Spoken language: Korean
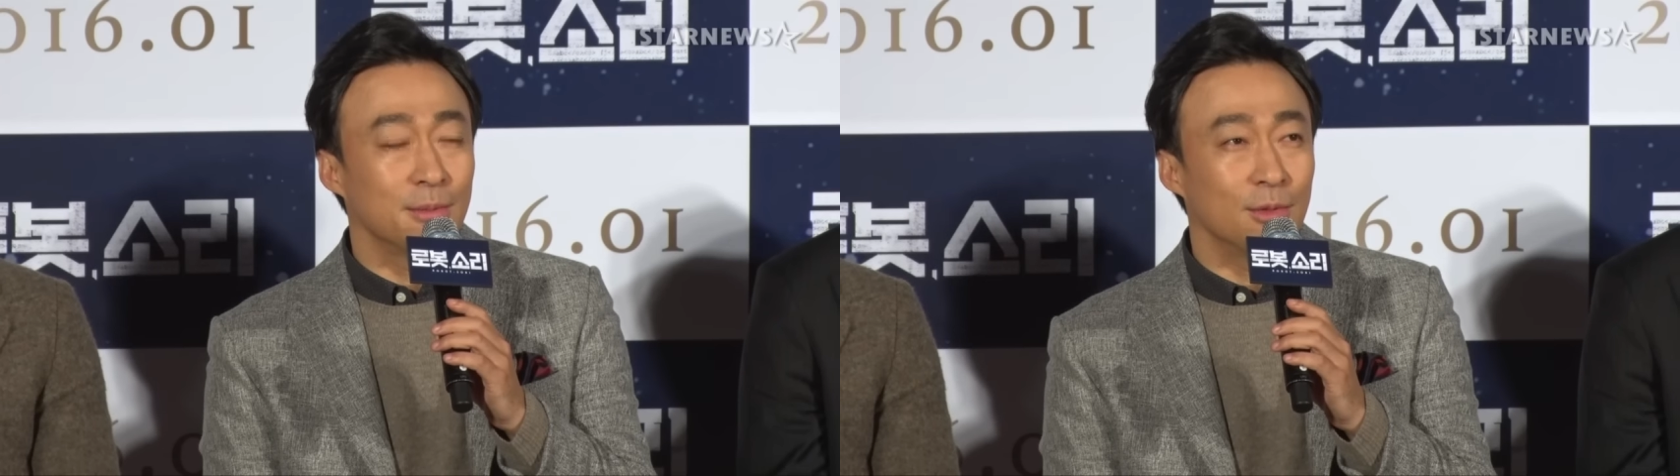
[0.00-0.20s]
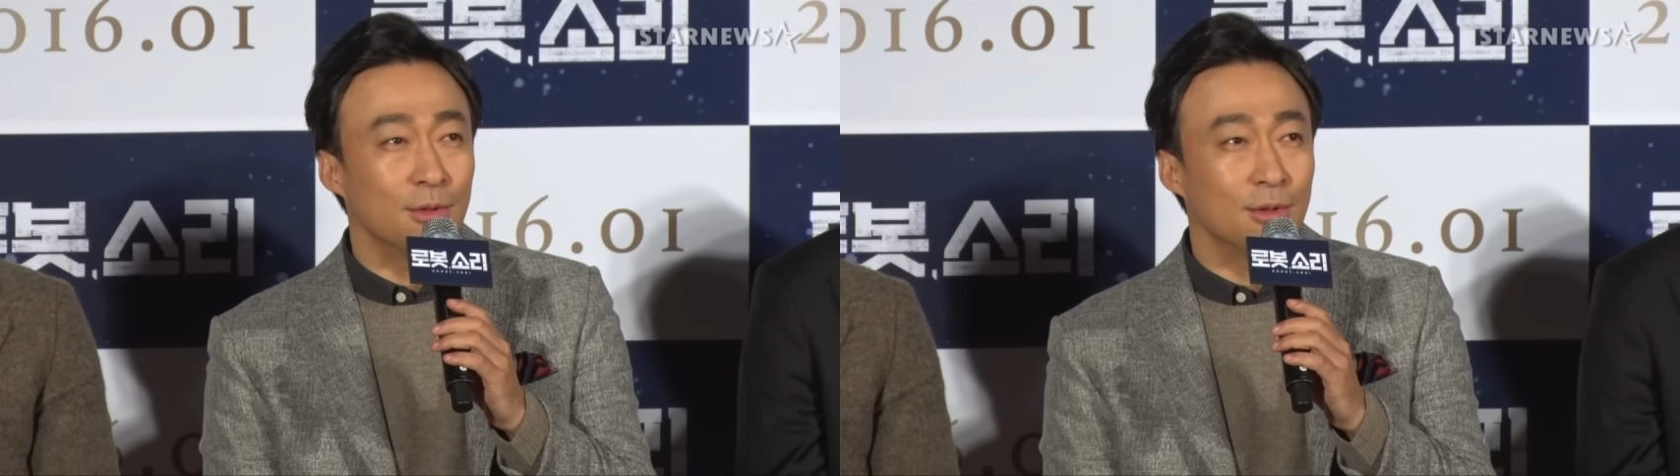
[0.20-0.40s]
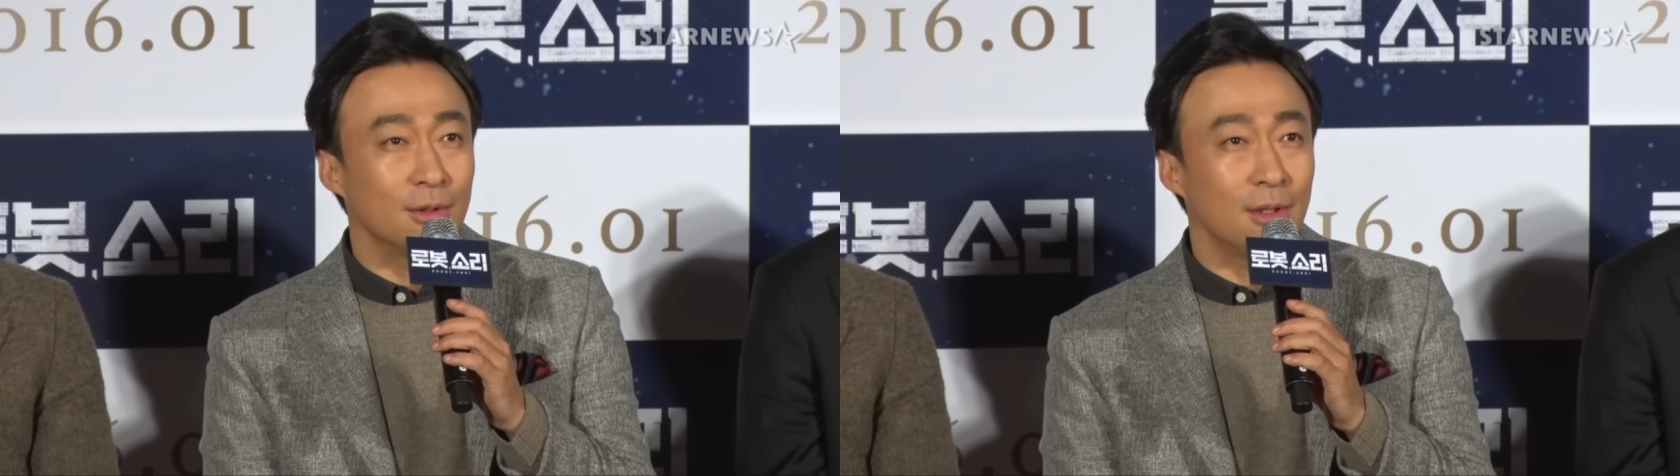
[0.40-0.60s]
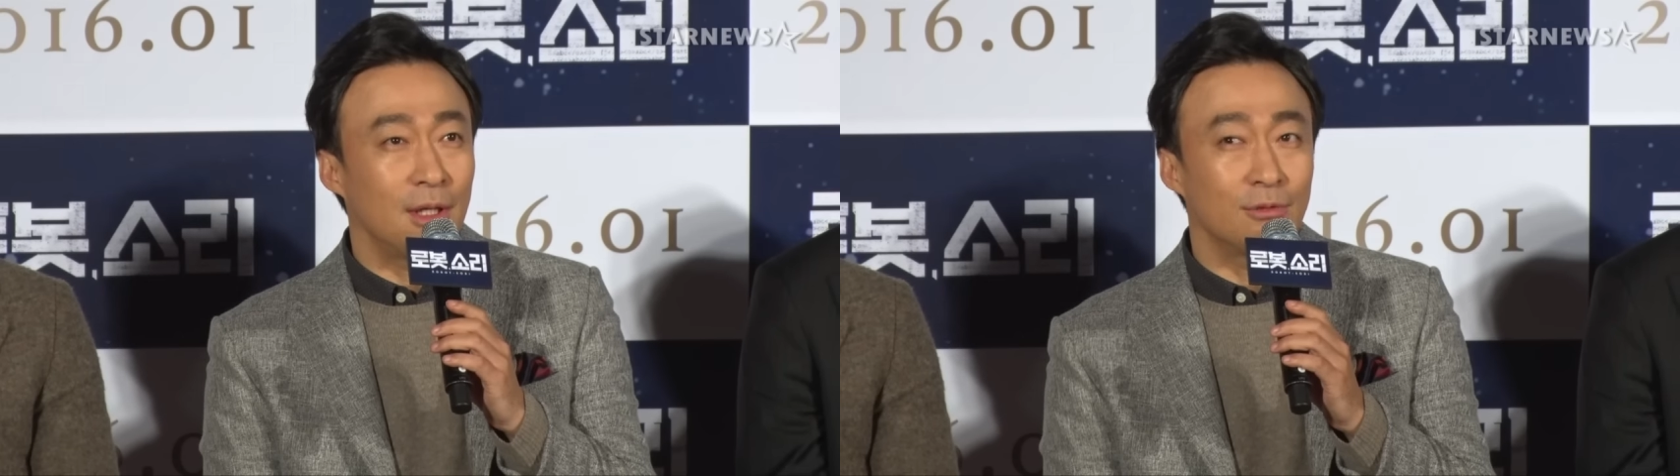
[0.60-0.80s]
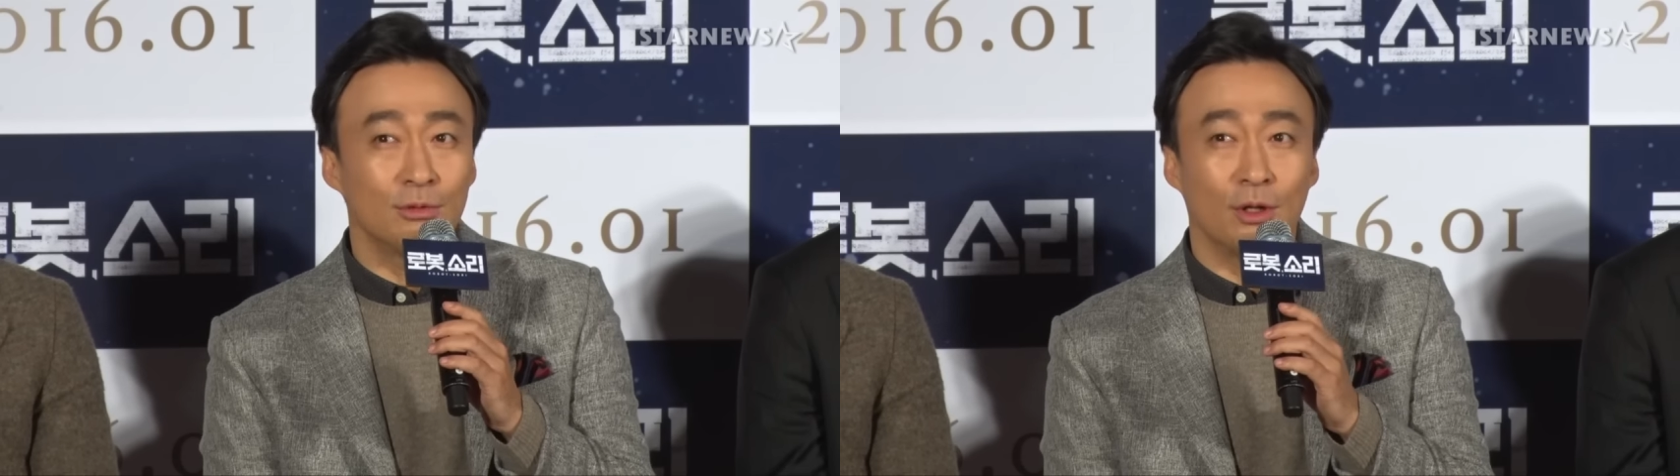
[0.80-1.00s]
뭐
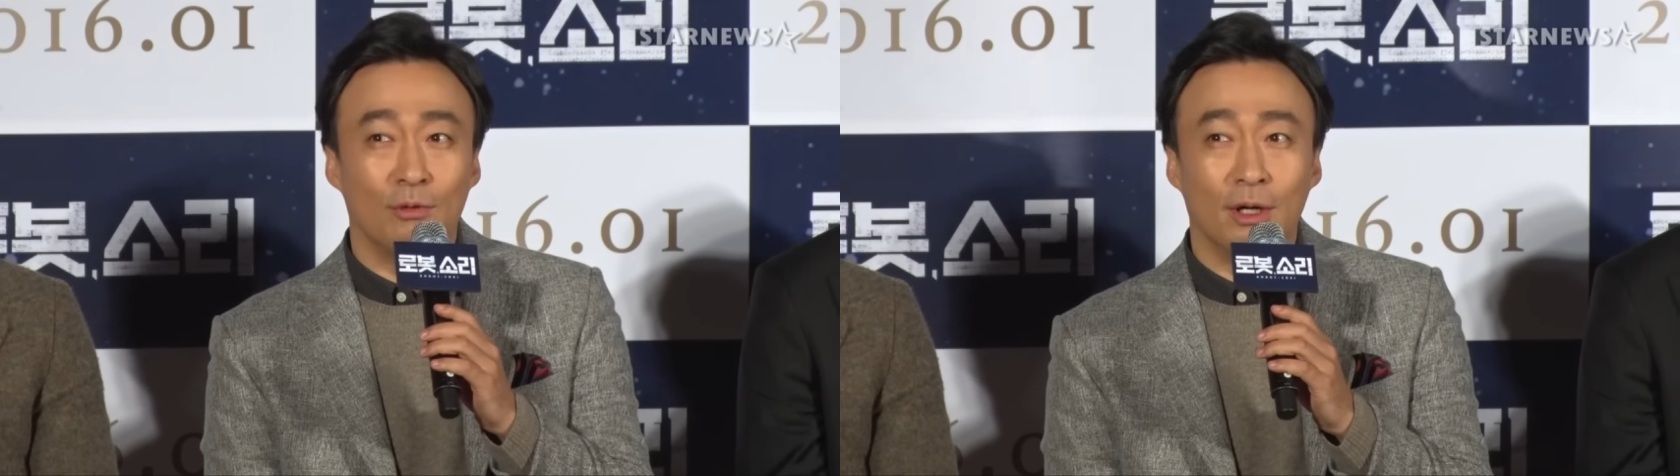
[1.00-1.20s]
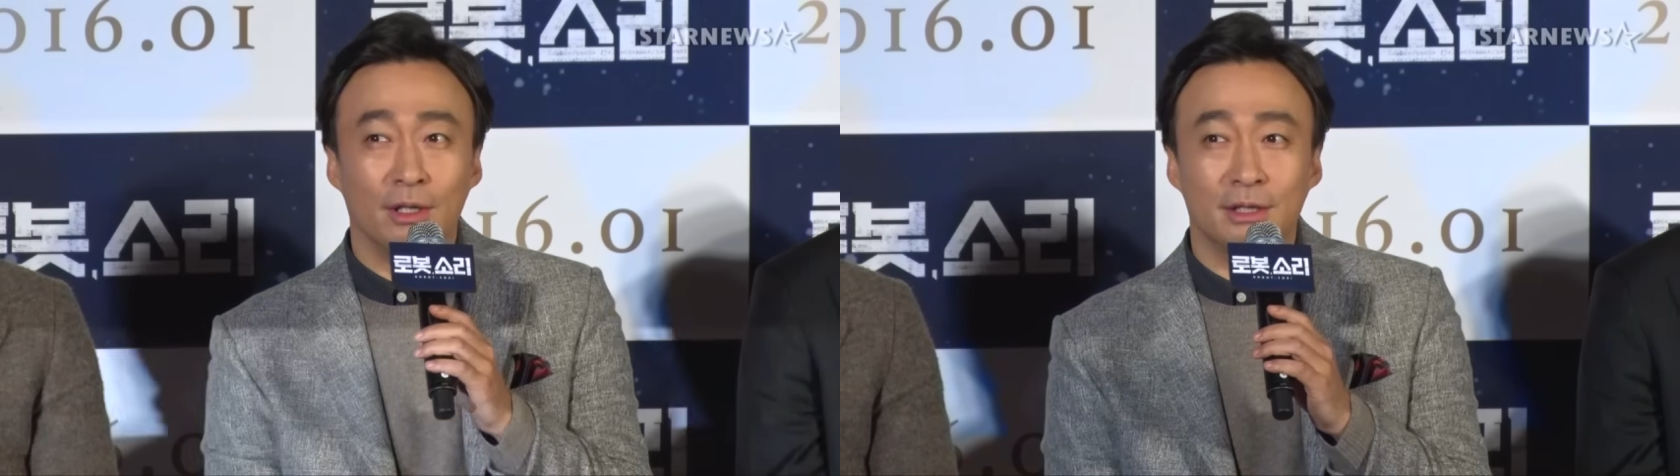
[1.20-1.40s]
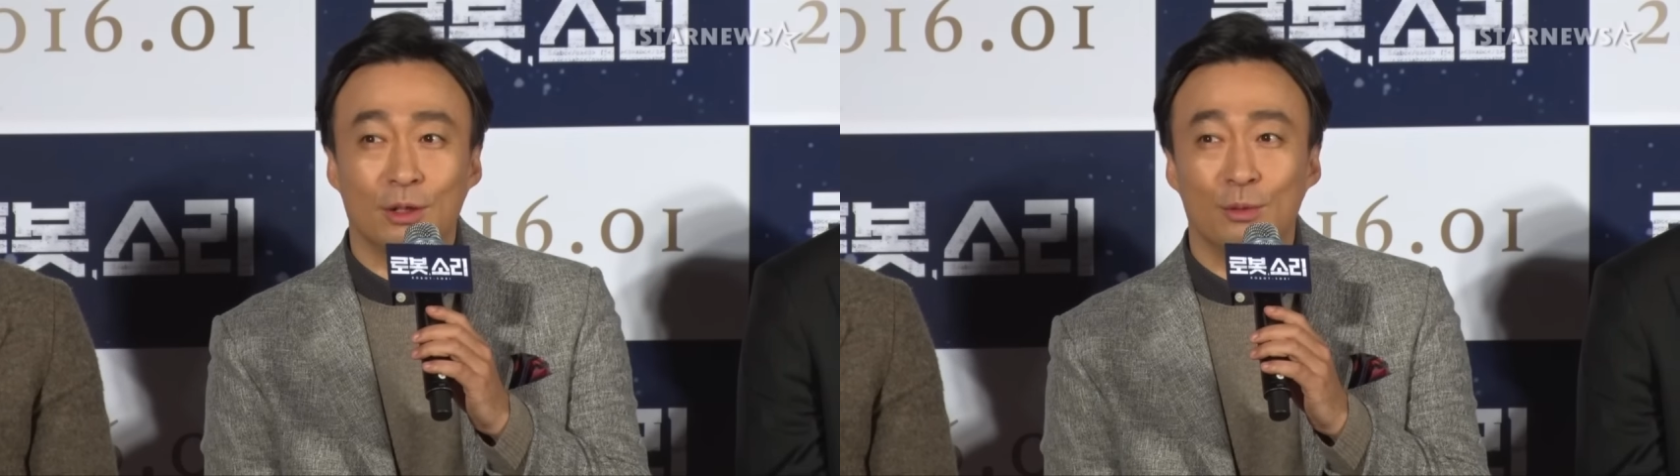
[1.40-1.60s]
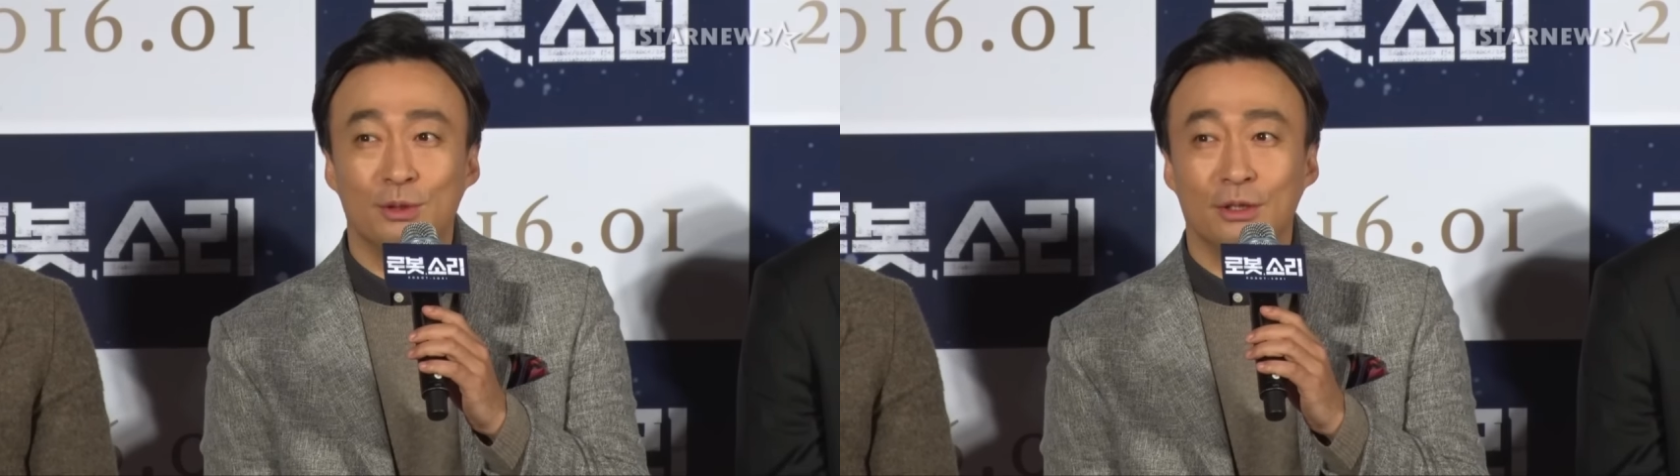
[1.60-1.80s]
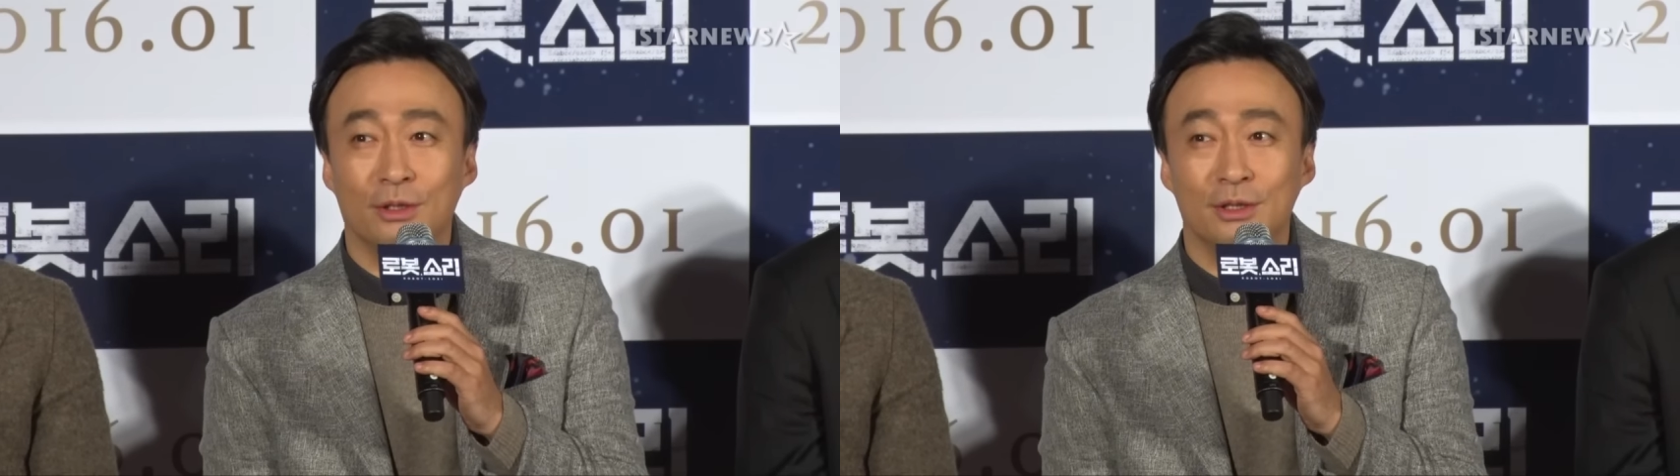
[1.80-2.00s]
한국 영화에 잘
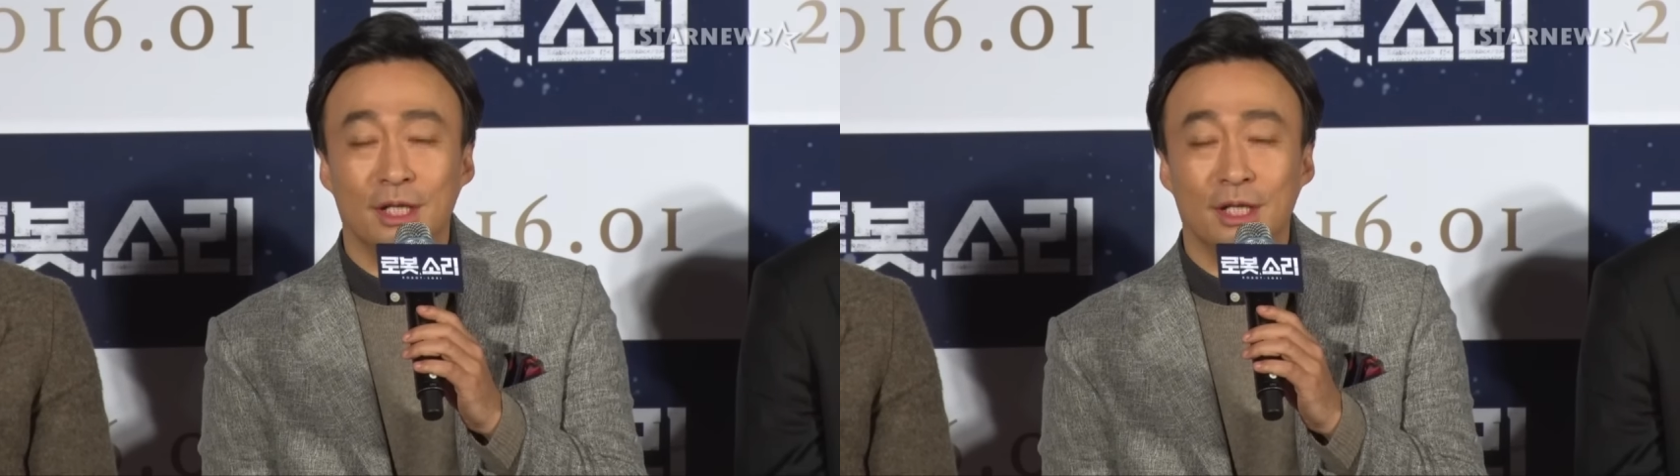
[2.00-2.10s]
없었던